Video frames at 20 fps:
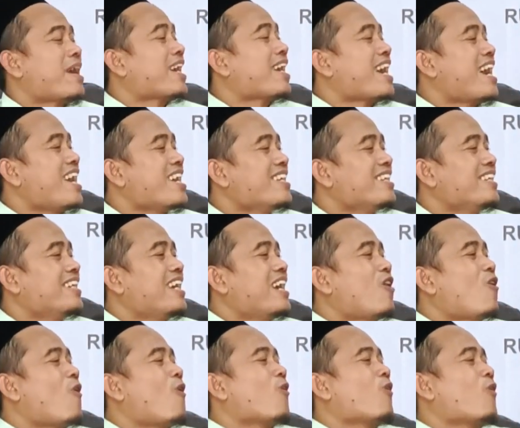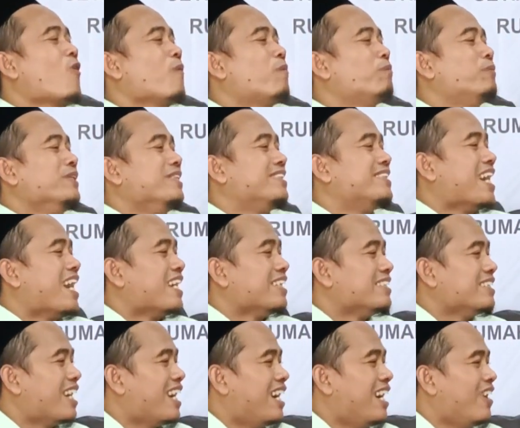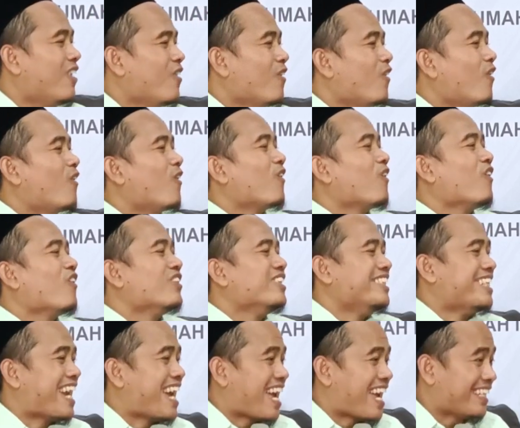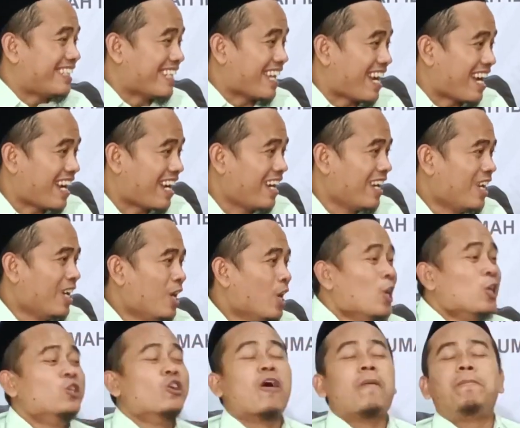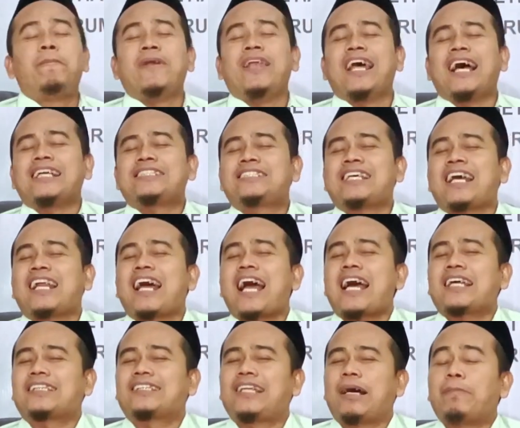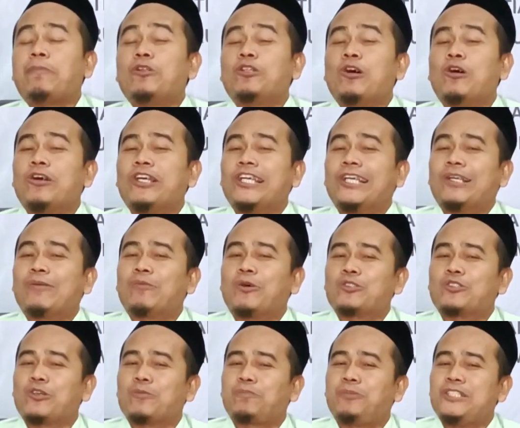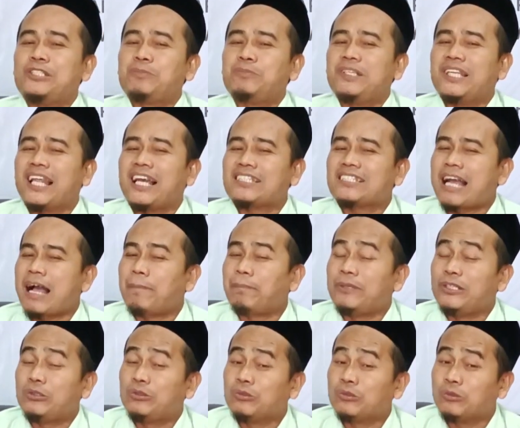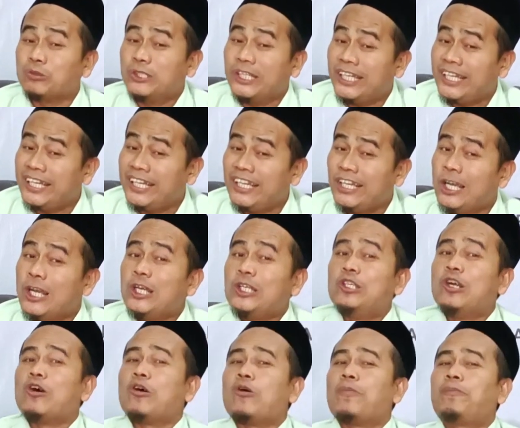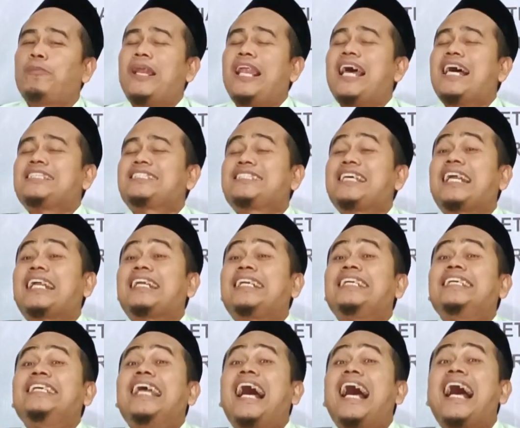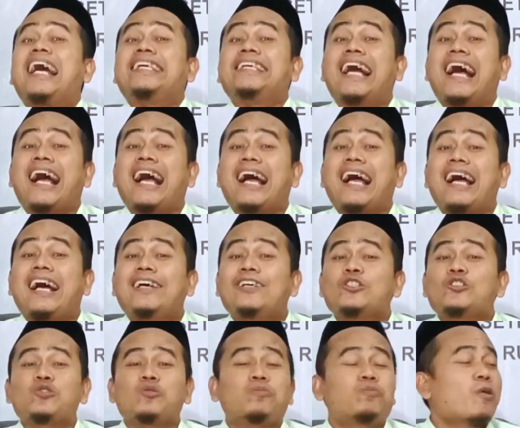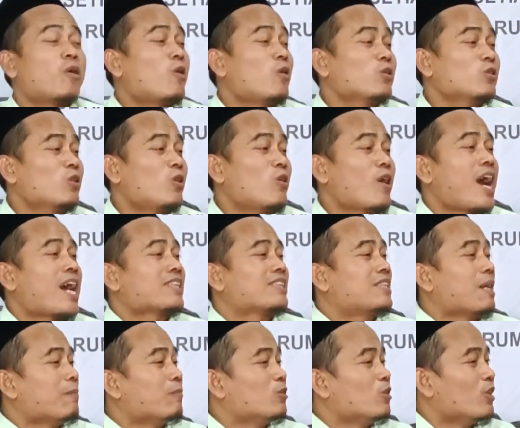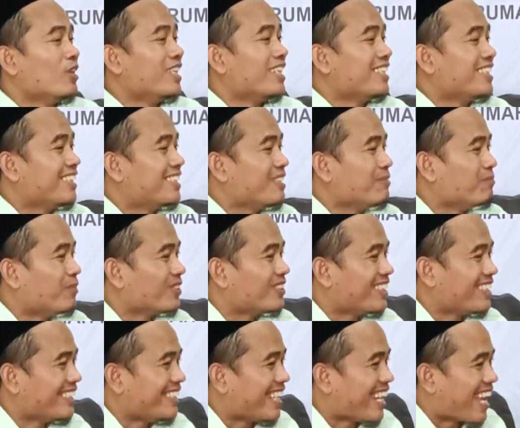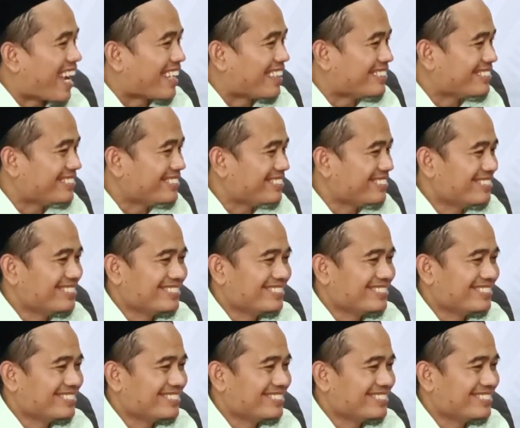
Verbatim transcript: Makane ono bidayah, ono nihayah. Yo ya belajar adab zohir moco bismillah sak piturute, yo ya belajar nihayah supaya adab zohir niki mboten ilang.